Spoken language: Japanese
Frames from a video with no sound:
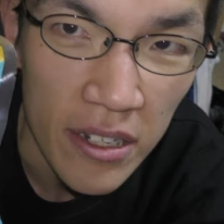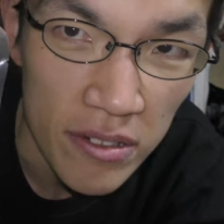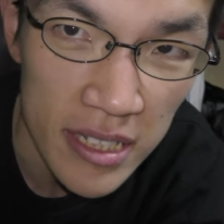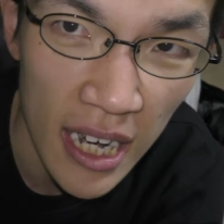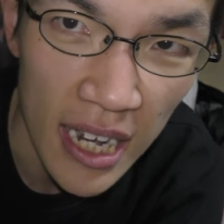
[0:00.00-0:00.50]

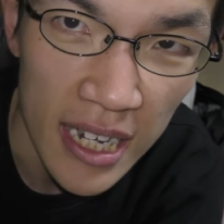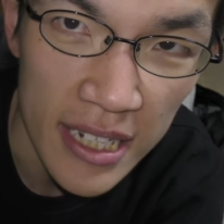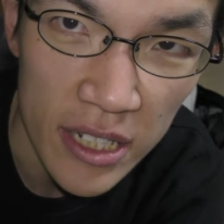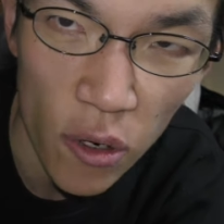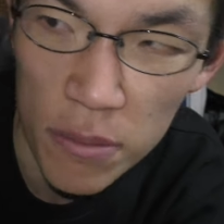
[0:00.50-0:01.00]
ちら
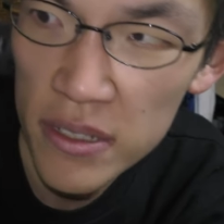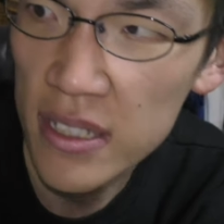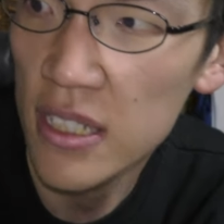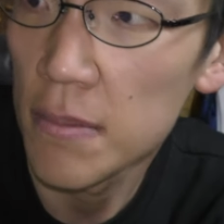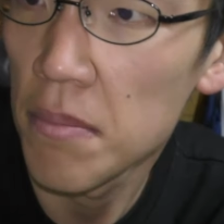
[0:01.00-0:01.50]
業務
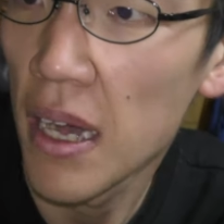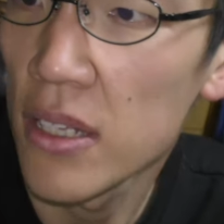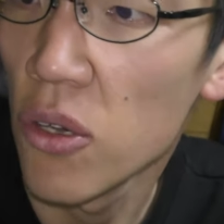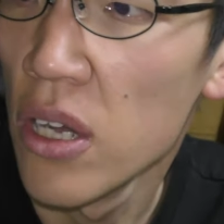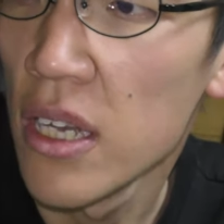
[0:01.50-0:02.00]

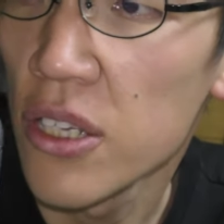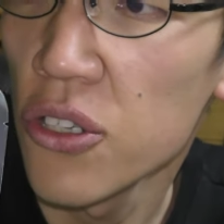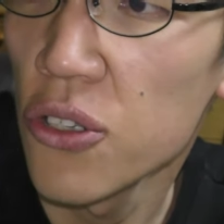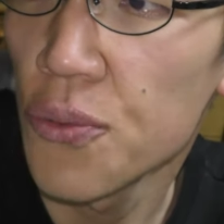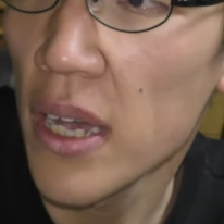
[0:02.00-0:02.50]
スーパーの
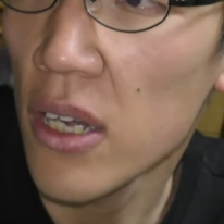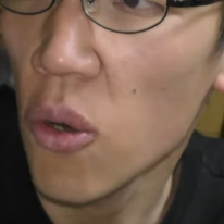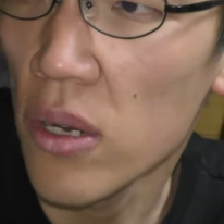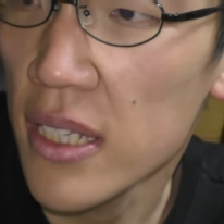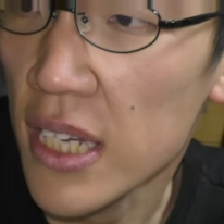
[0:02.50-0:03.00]
牛フェン
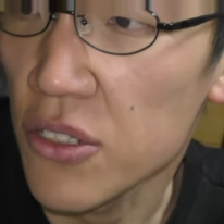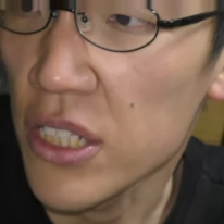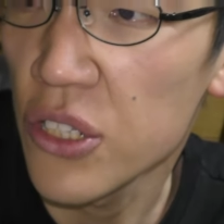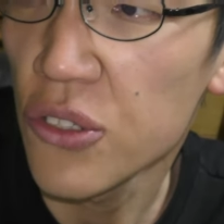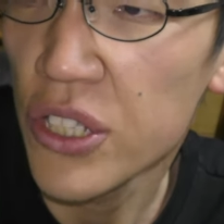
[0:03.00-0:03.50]
こんにゃく
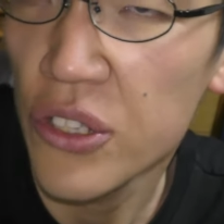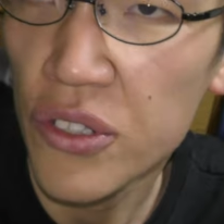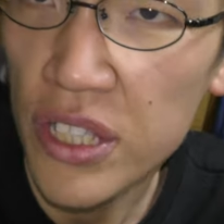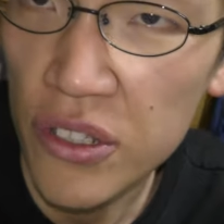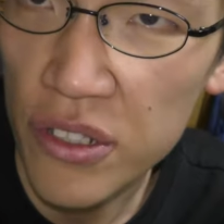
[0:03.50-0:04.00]

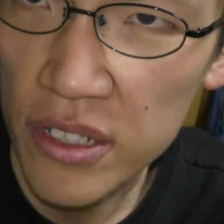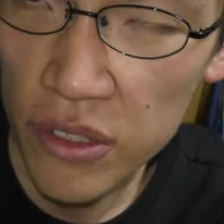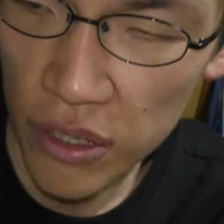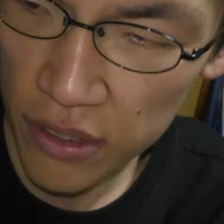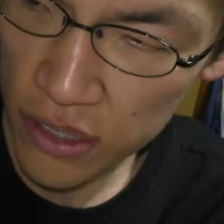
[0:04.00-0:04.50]

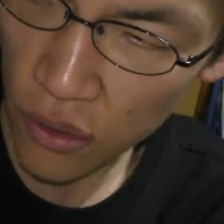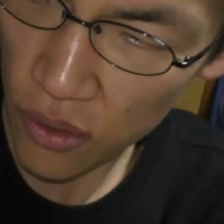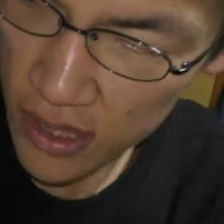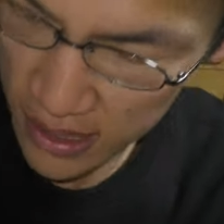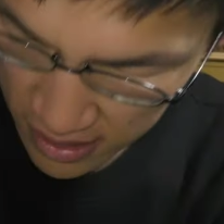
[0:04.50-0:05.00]
999という
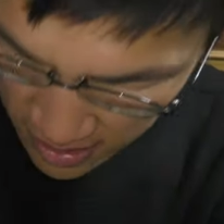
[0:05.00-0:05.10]
商品